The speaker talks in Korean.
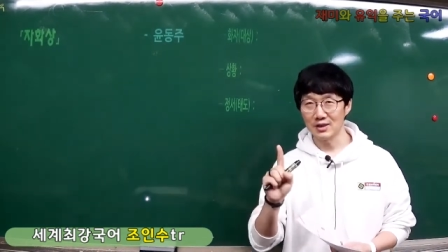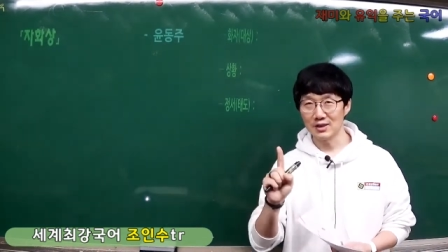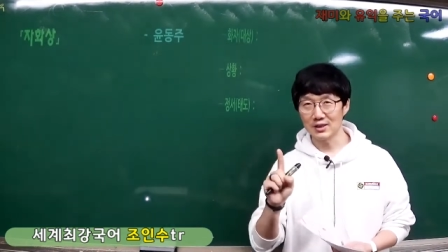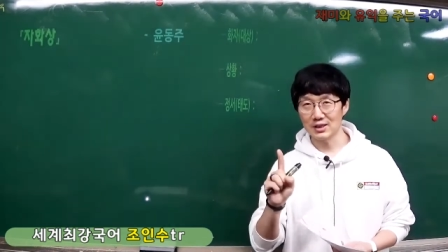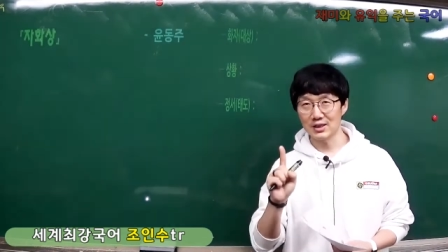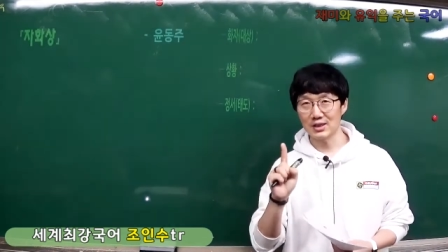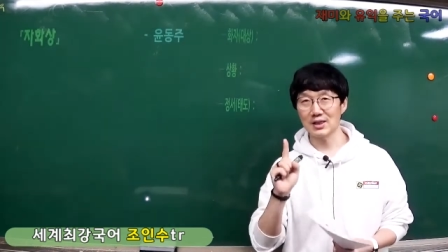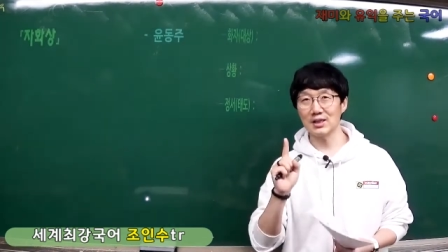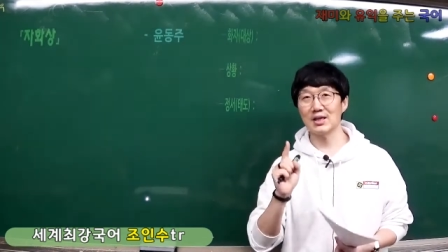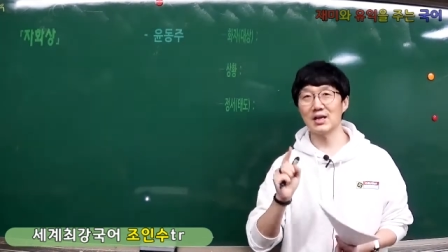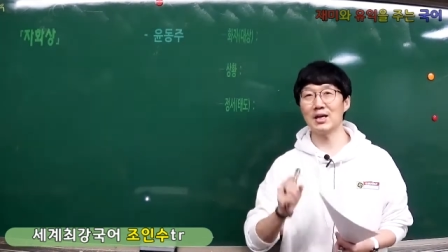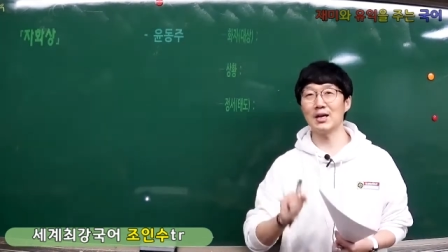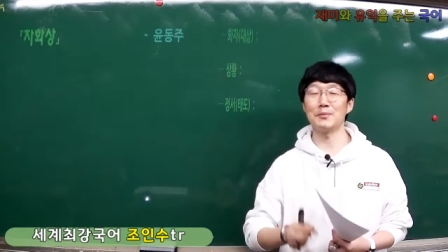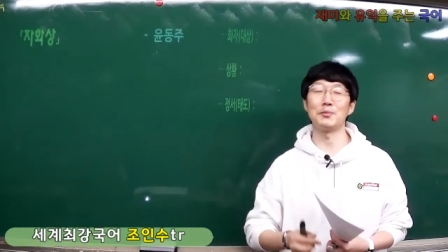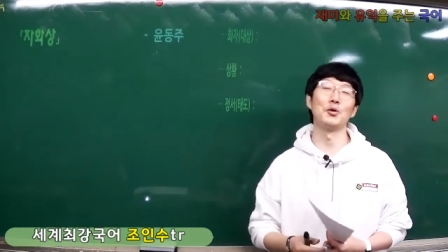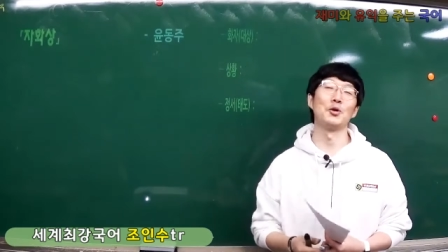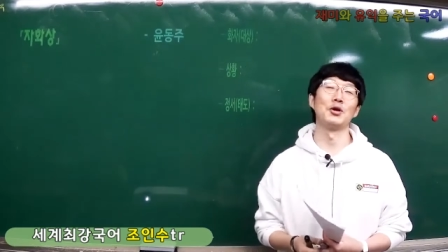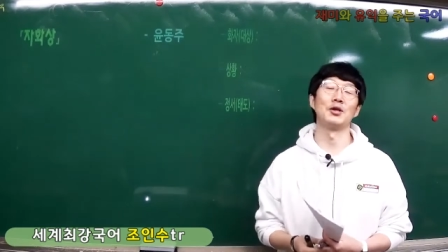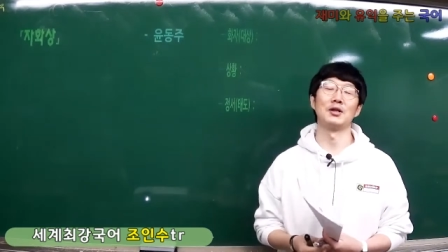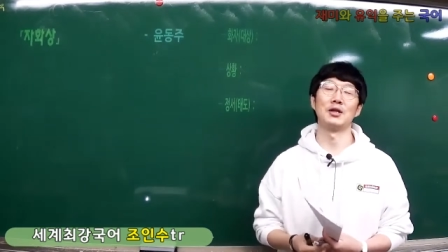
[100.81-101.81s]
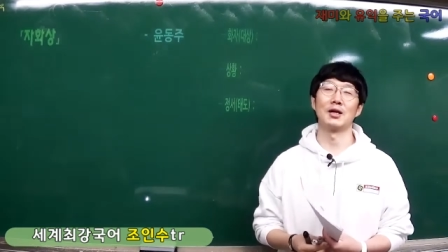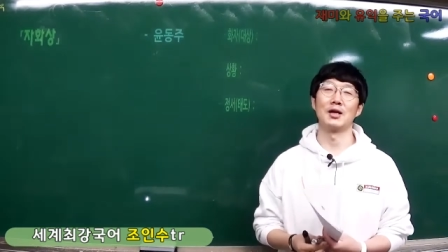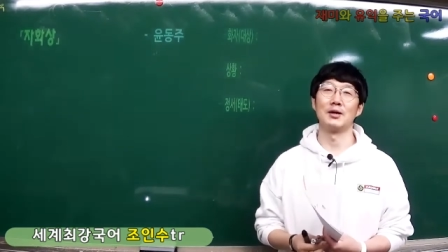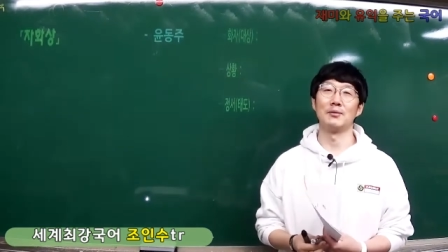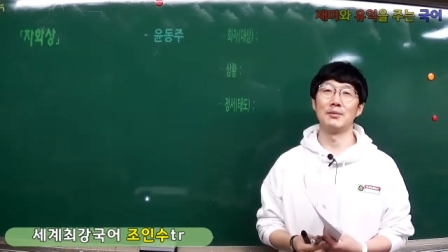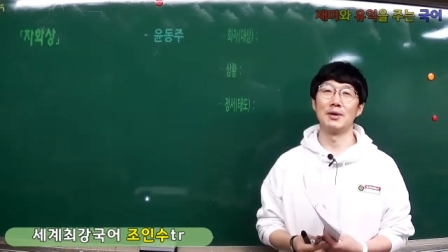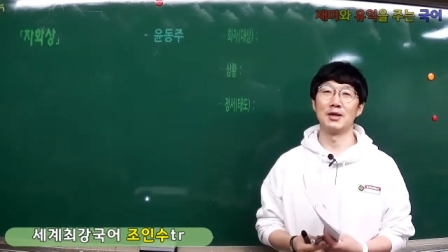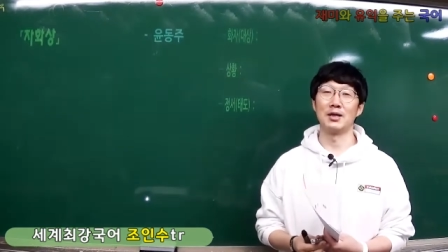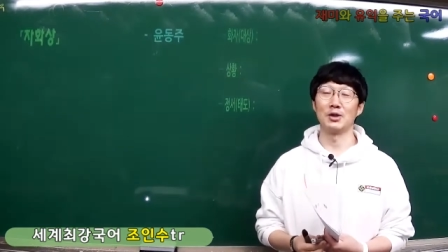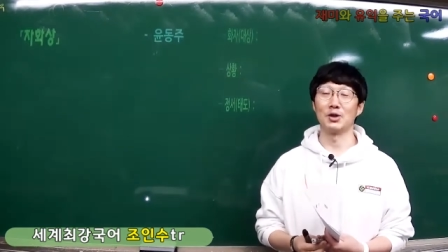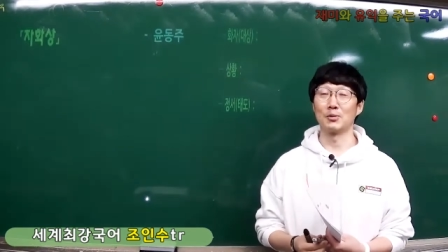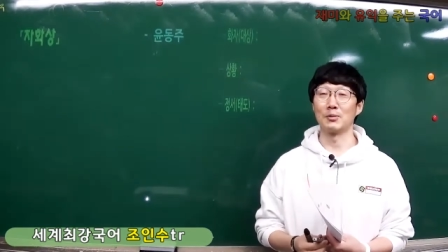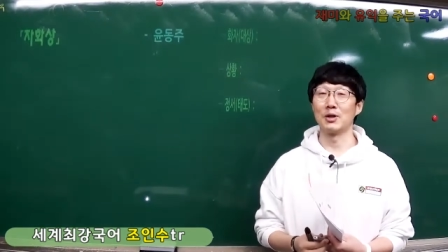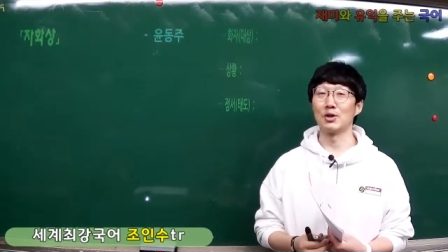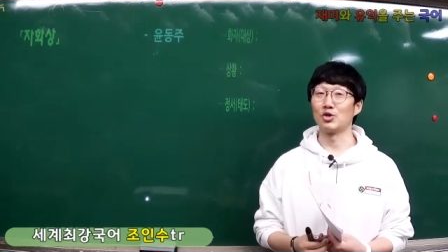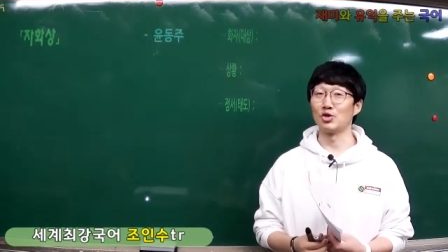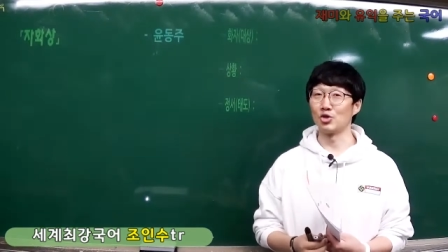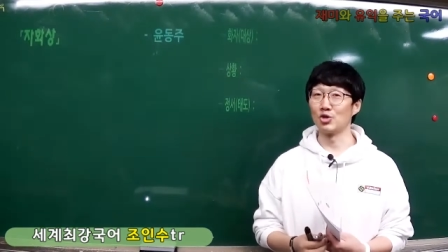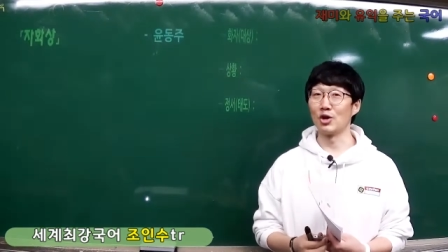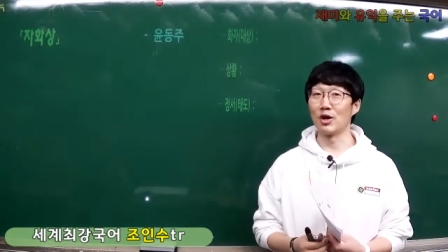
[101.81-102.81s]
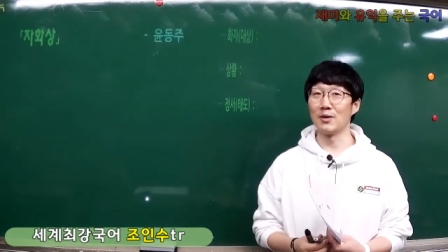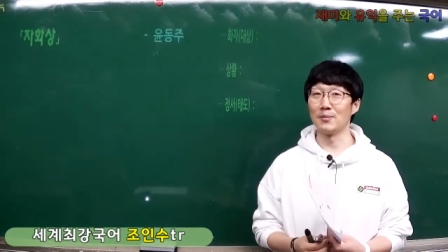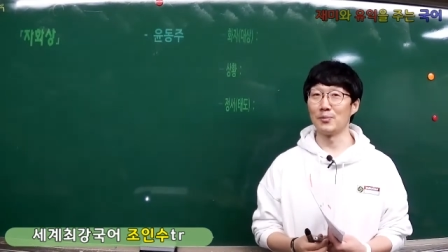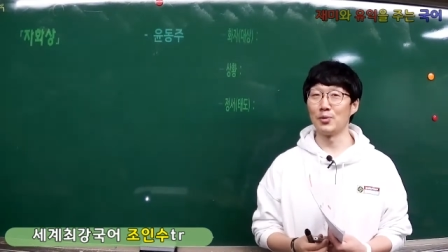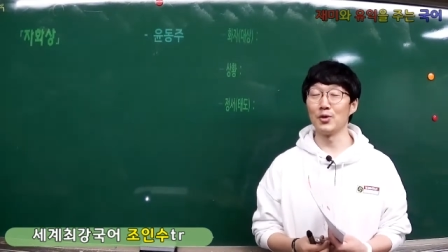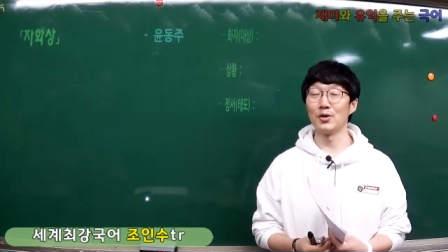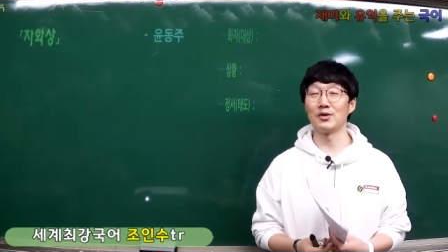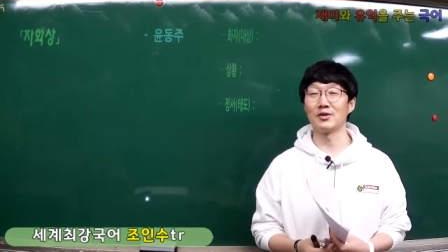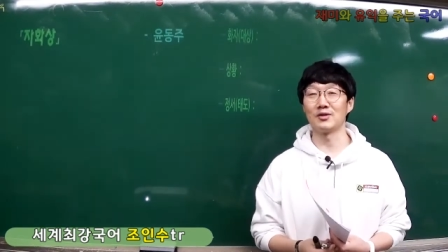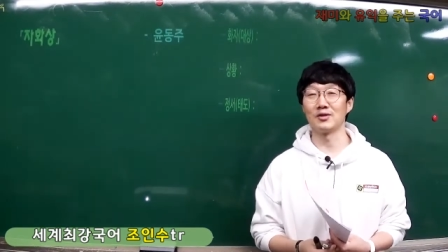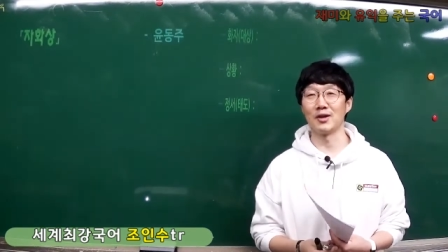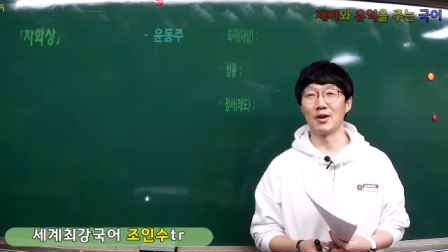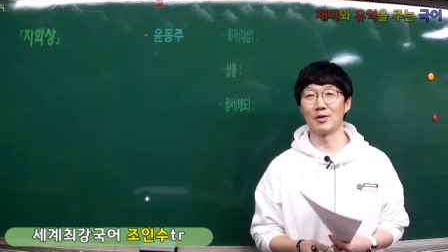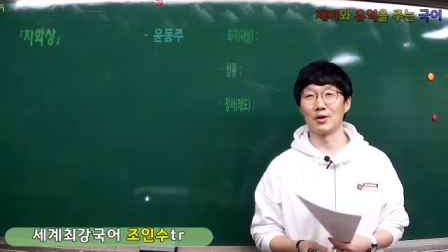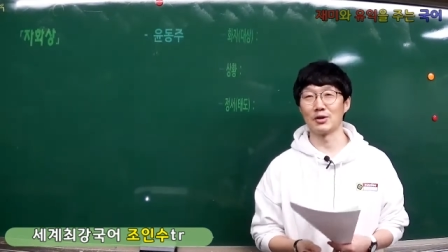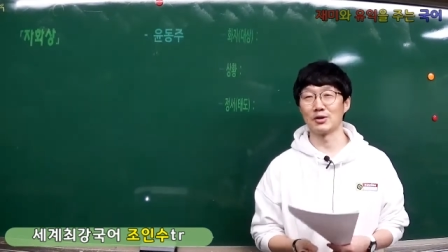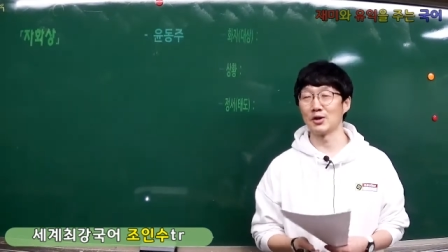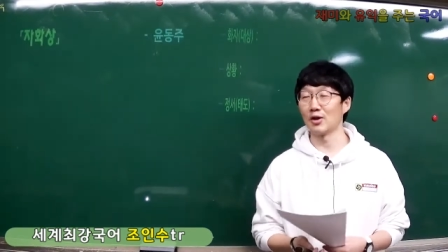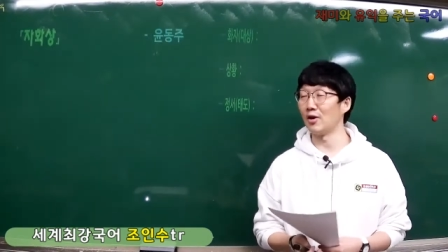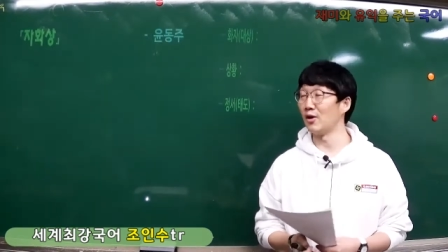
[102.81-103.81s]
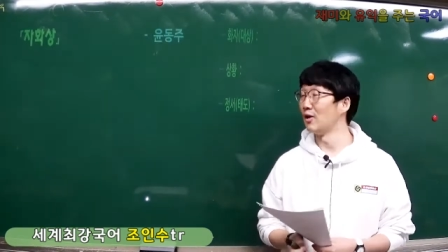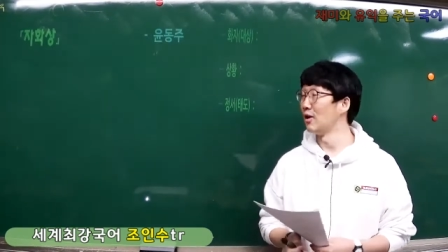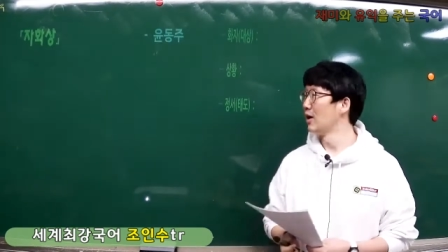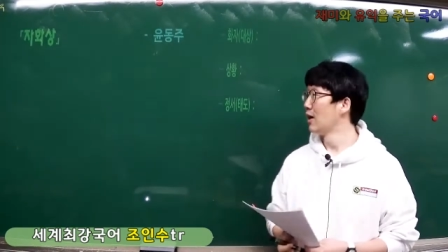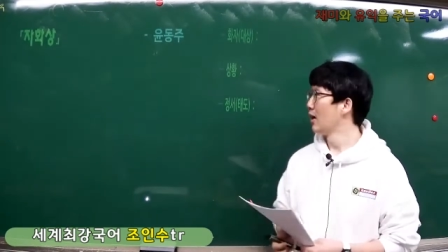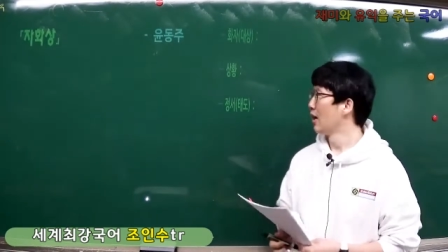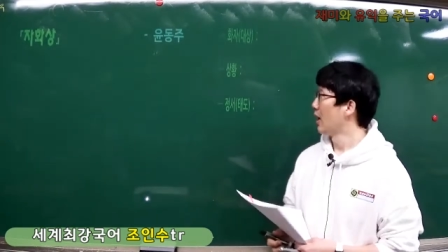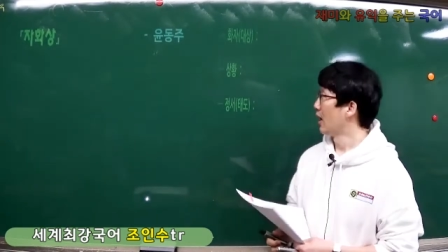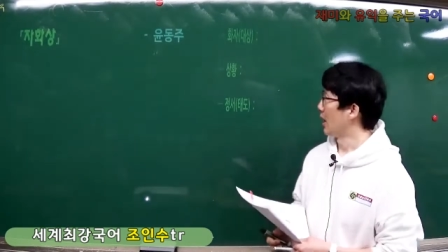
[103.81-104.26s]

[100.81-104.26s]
시가 보인다라는 말이 정말 중요한 포인트예요 그래서